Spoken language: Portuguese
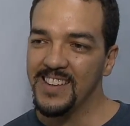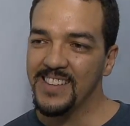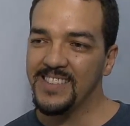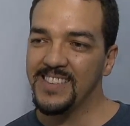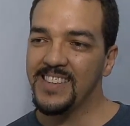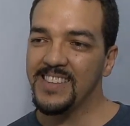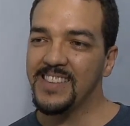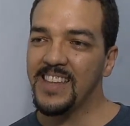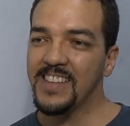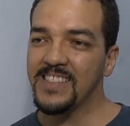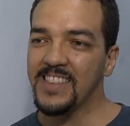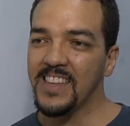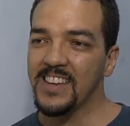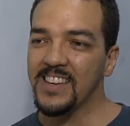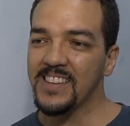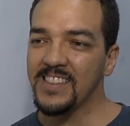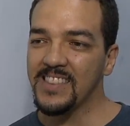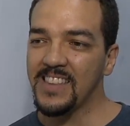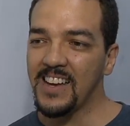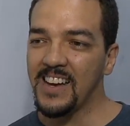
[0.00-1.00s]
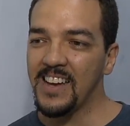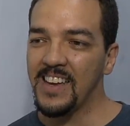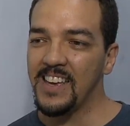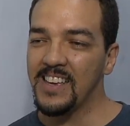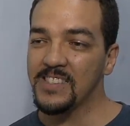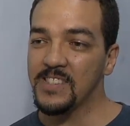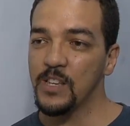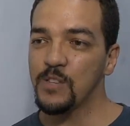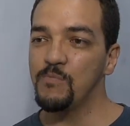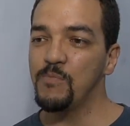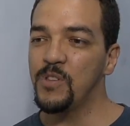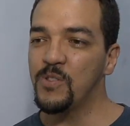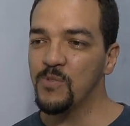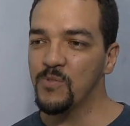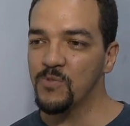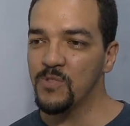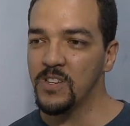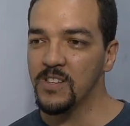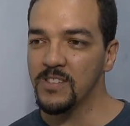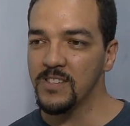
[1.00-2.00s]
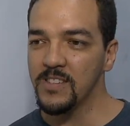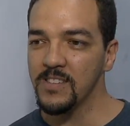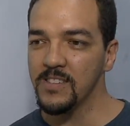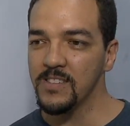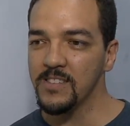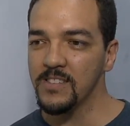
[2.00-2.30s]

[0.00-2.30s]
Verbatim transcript: de detectar essas minúcias.